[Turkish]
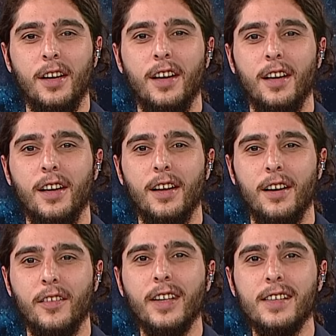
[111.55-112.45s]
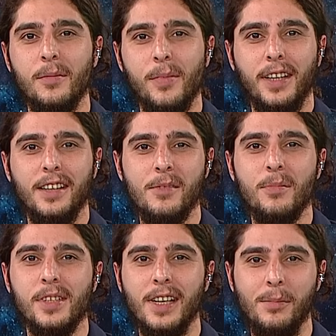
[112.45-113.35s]
E, havas ilmi
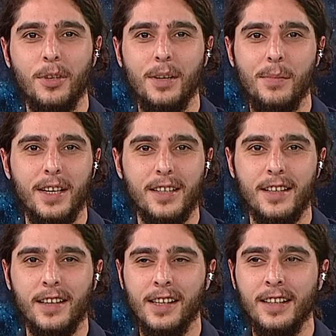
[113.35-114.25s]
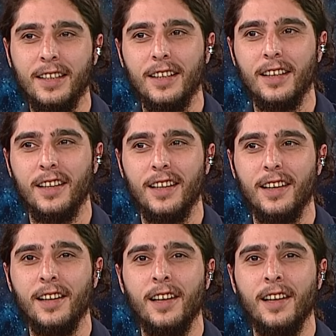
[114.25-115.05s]
dediğimiz şey böyle biraz daha... E,